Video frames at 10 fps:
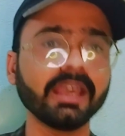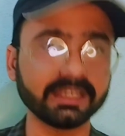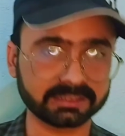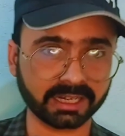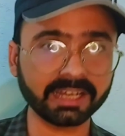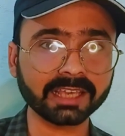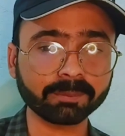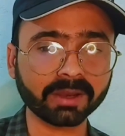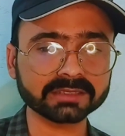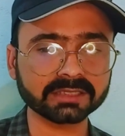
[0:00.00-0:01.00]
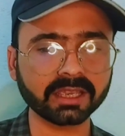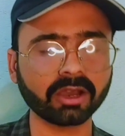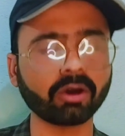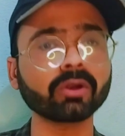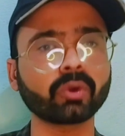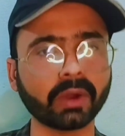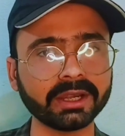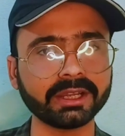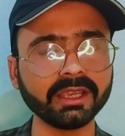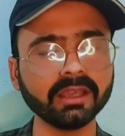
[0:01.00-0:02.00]
इसराइल के पास हैं और
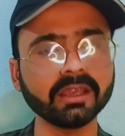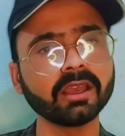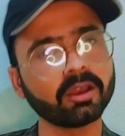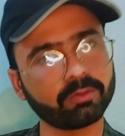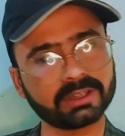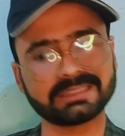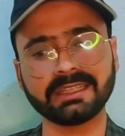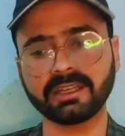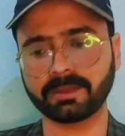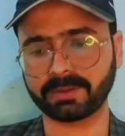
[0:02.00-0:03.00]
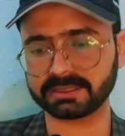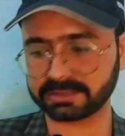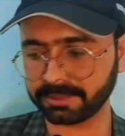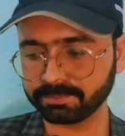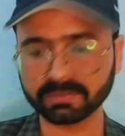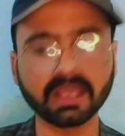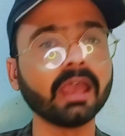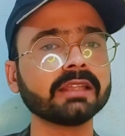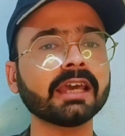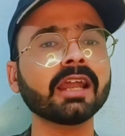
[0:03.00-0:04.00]
ट्वेंटी फ़लस्तीन के पास हैं
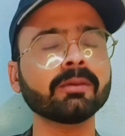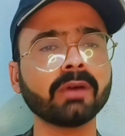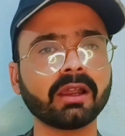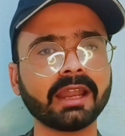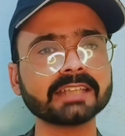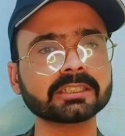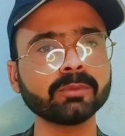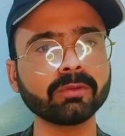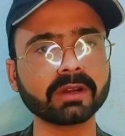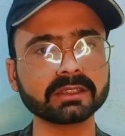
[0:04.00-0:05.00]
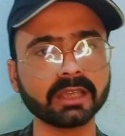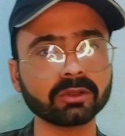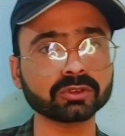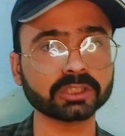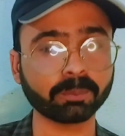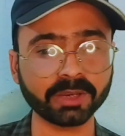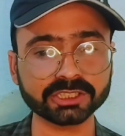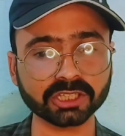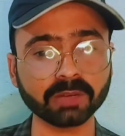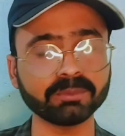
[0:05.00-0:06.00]
देन हम नेक्स्ट मूव करते हैं तो
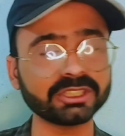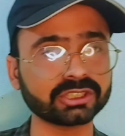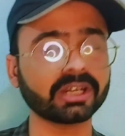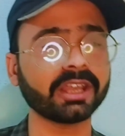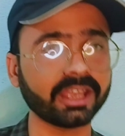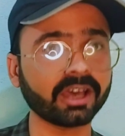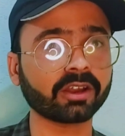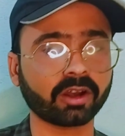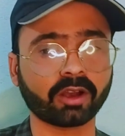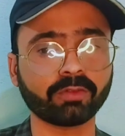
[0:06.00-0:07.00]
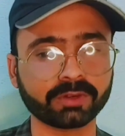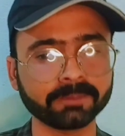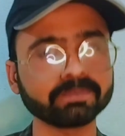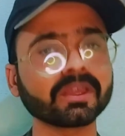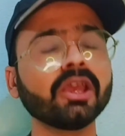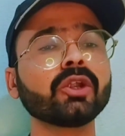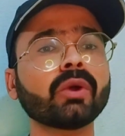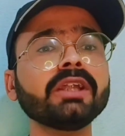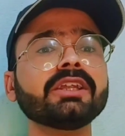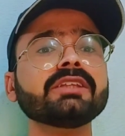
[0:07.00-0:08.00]
स्पेशल मिशन एयरक्राफ्ट
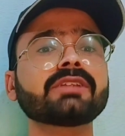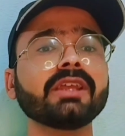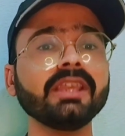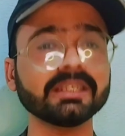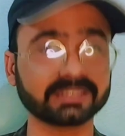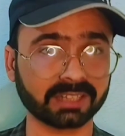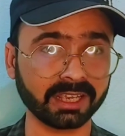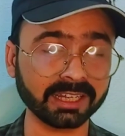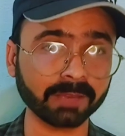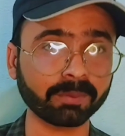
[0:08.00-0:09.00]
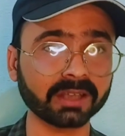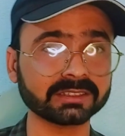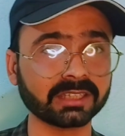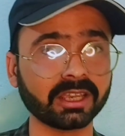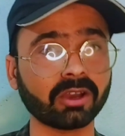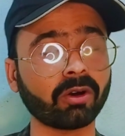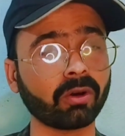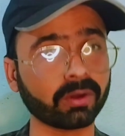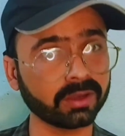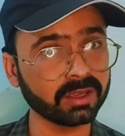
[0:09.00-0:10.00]
ट्वेंटी थ्री इसराइल के पास हैं
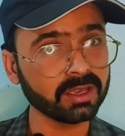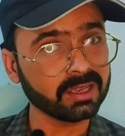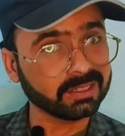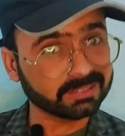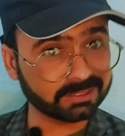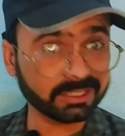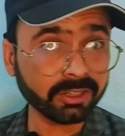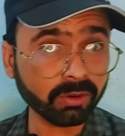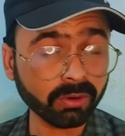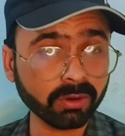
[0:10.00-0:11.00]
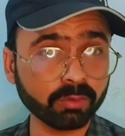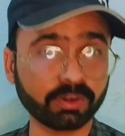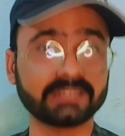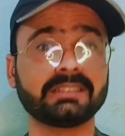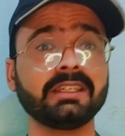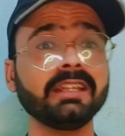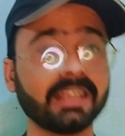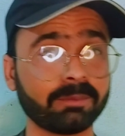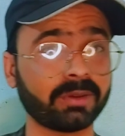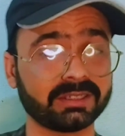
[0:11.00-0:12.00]
और ज़ीरो फ़लस्तीन
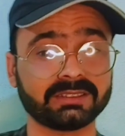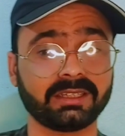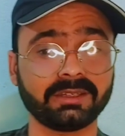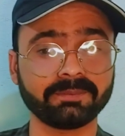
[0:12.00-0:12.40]
के पास हैं